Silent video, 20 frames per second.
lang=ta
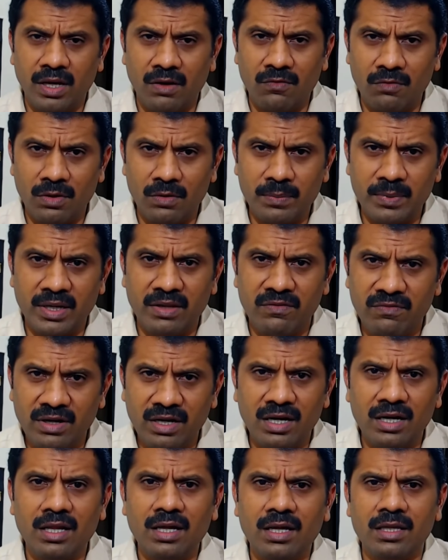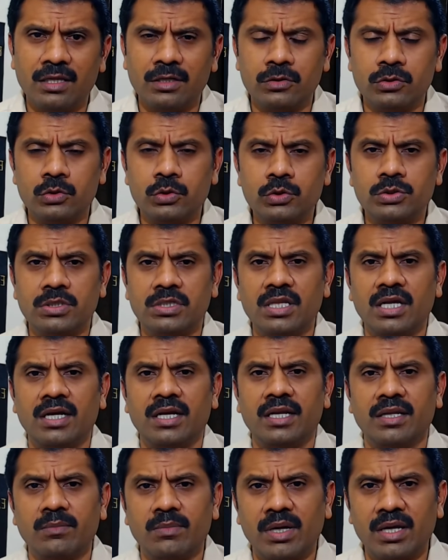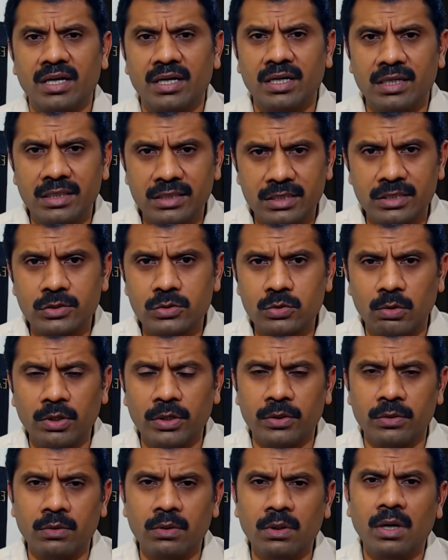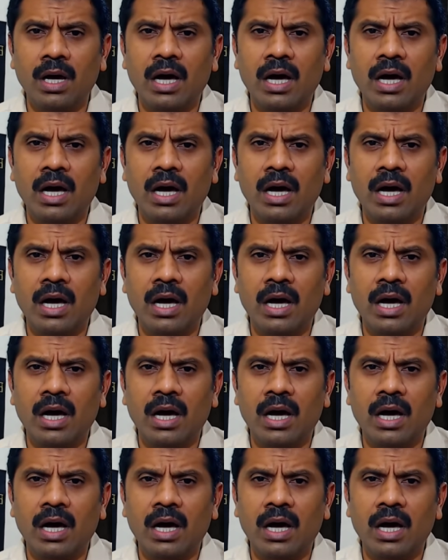அவ்வளோ பெரிய வில்லனாக இருந்தும் சிறுதானியம் மாறுங்கன்னு இத்தனை சொல்லியும்